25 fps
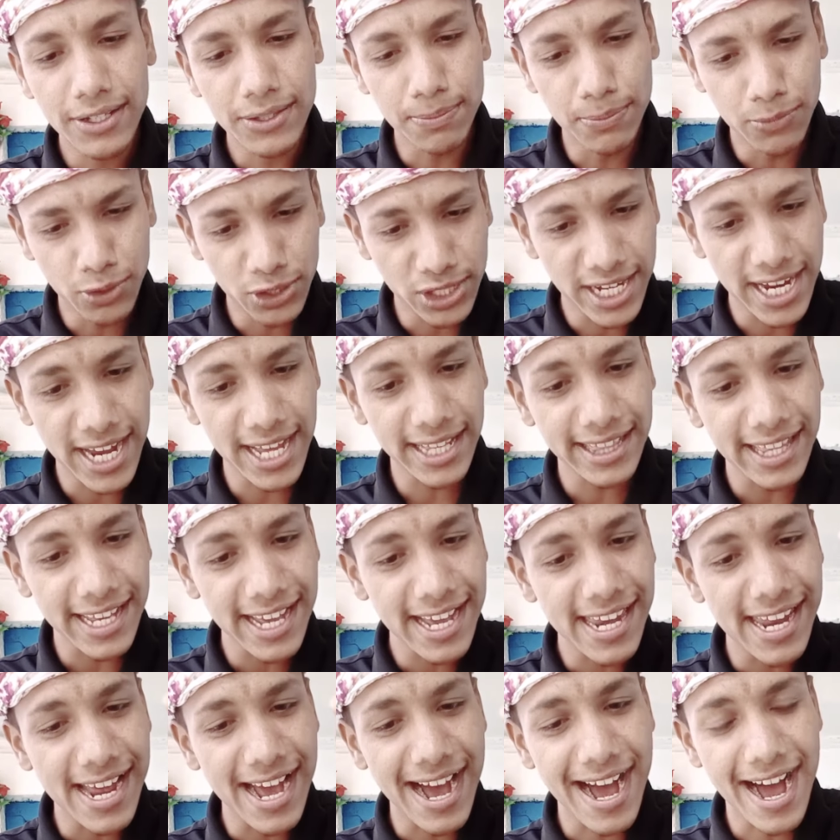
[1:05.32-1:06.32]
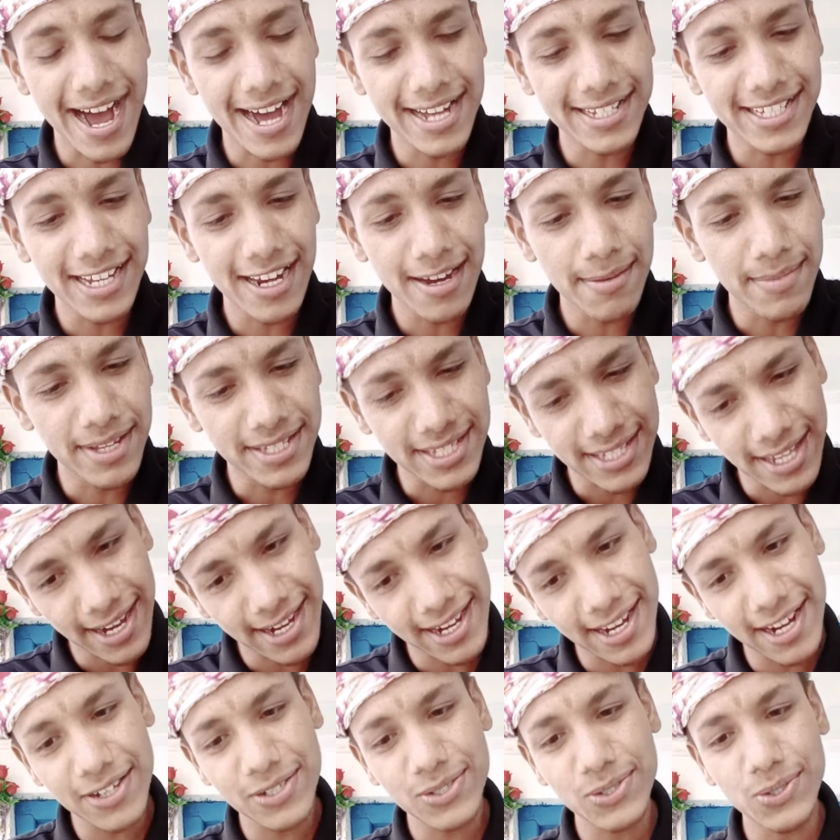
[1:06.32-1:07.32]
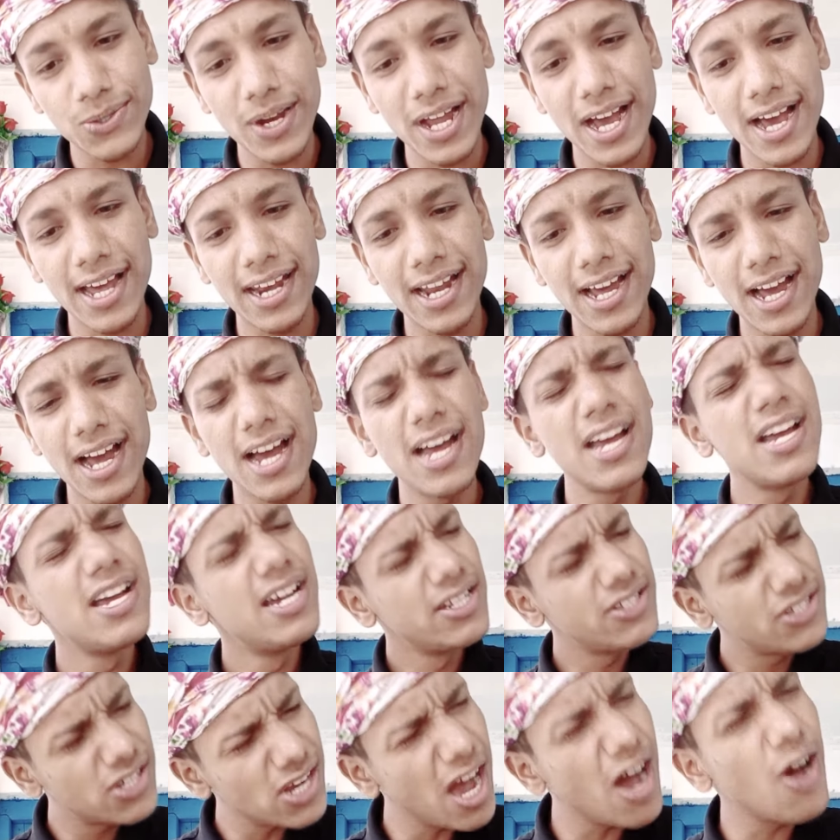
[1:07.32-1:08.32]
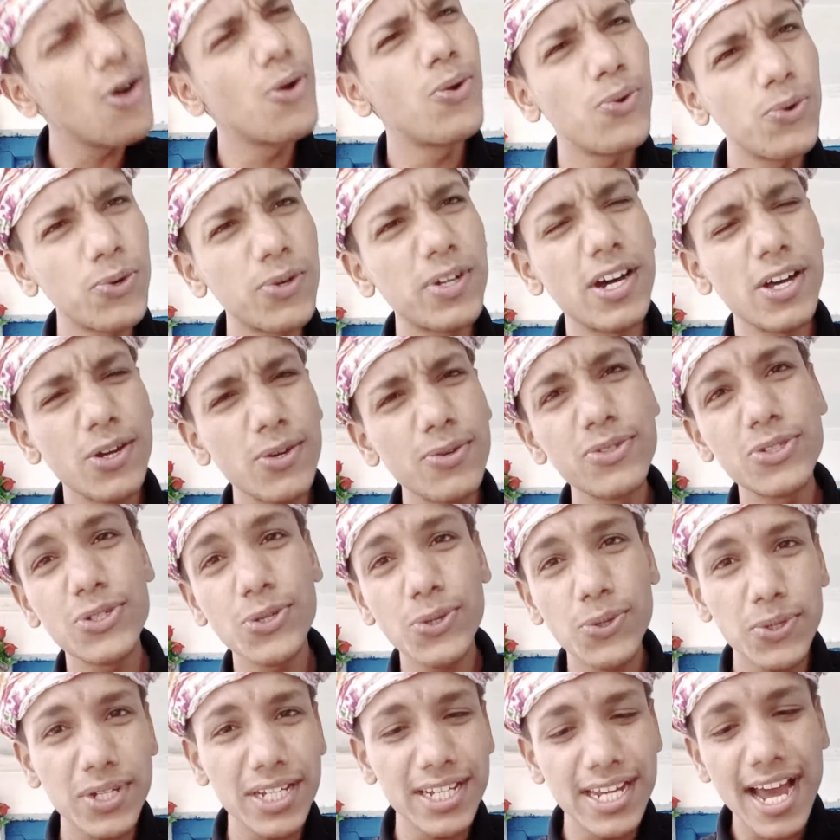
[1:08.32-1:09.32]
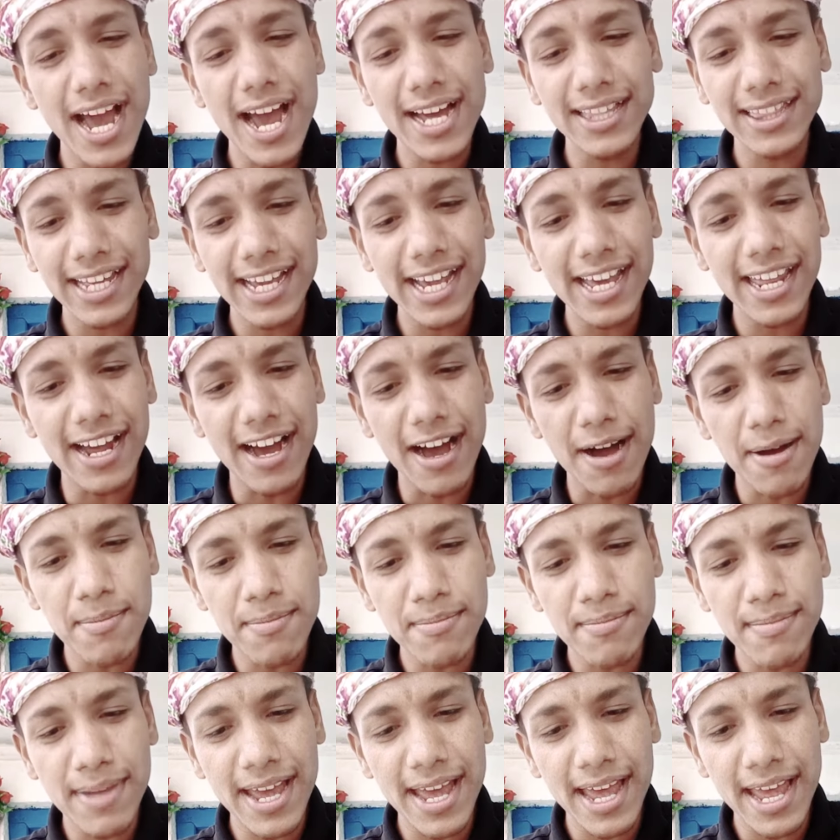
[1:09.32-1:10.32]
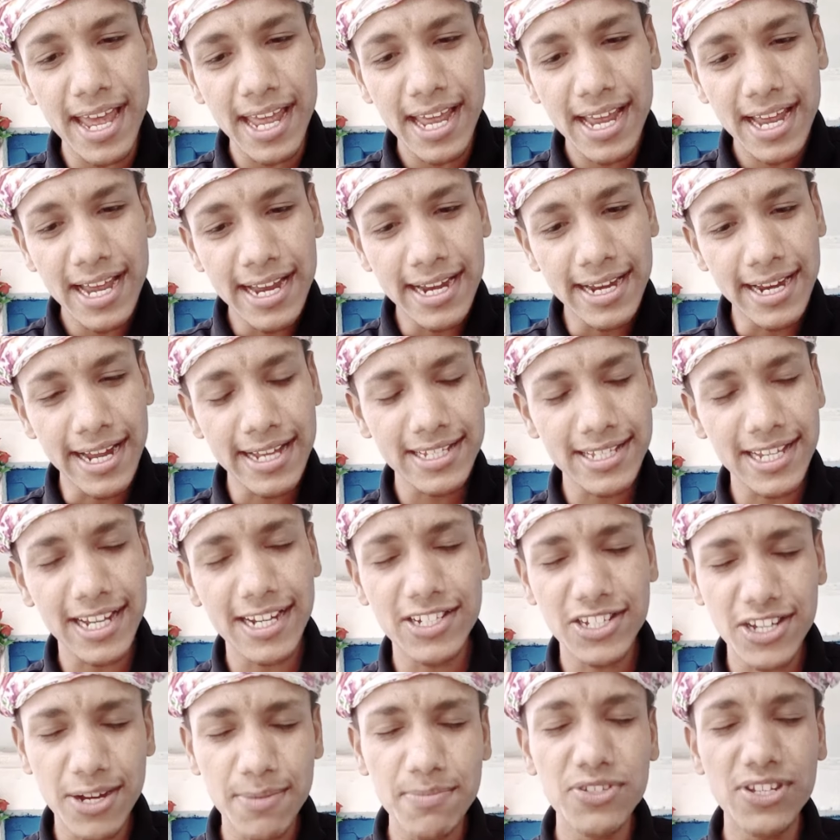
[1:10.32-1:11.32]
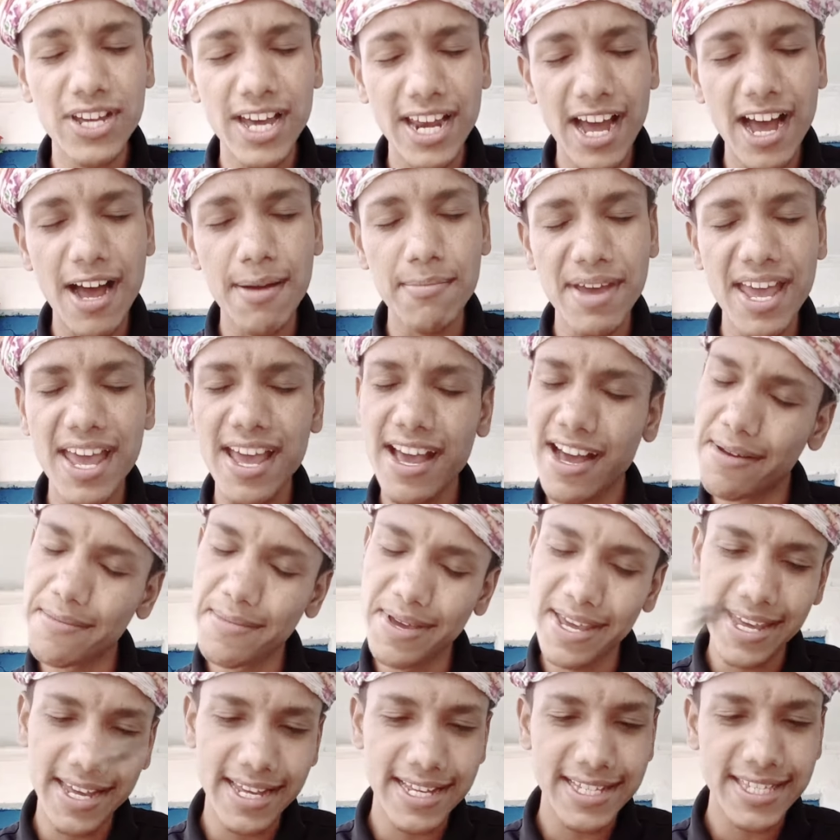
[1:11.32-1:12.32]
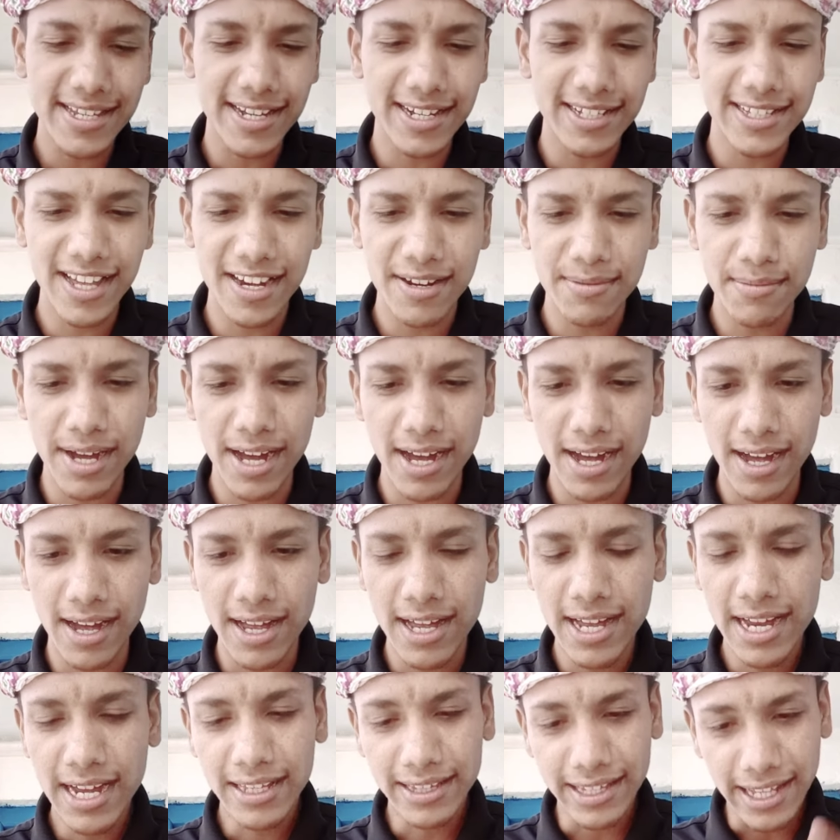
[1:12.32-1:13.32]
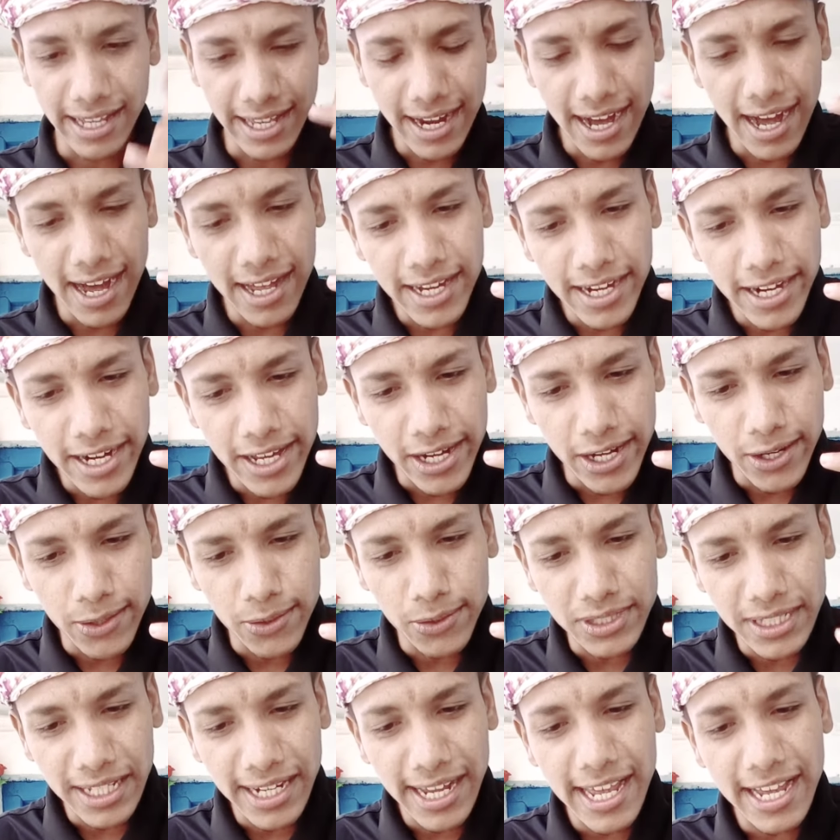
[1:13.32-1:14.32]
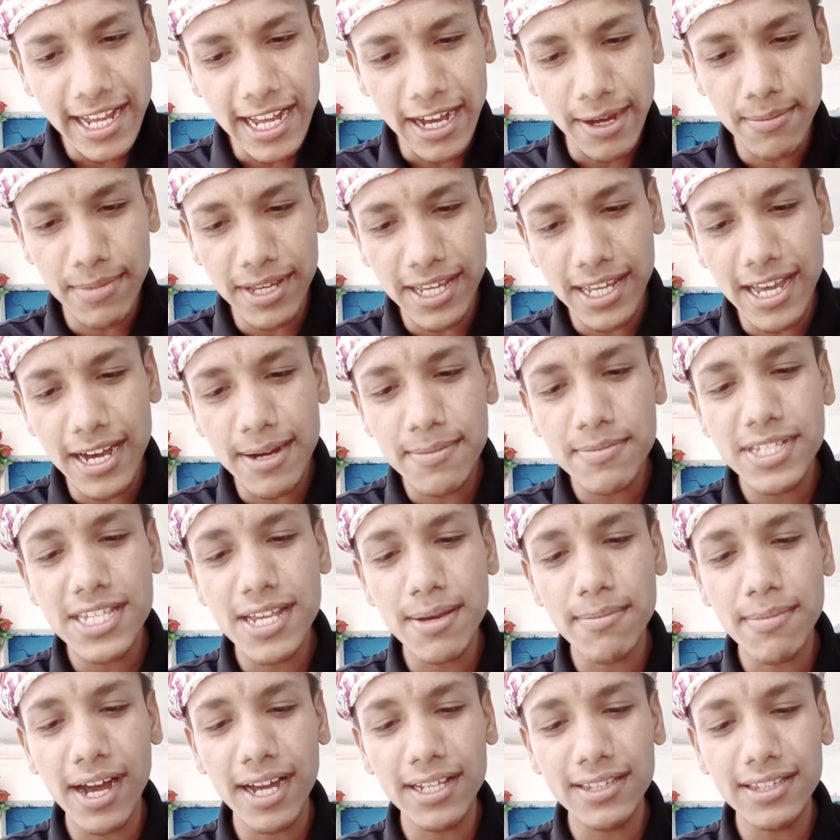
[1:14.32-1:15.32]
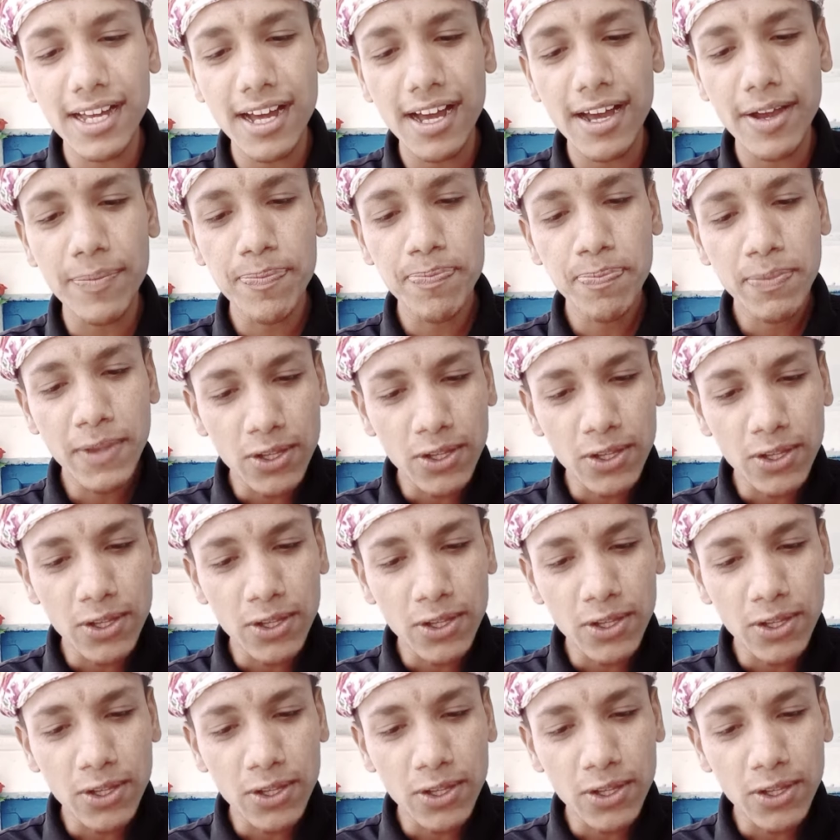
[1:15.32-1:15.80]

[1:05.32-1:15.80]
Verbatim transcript: मुझे तेरे आंचल में सर्रक सुलाना चाहूँ करूँ शुक्रिया तेरा अम्बे न सक्षम जरा मैं अभी इस कदर माँ तेरा ऋण न उतरे कभी हमसे माता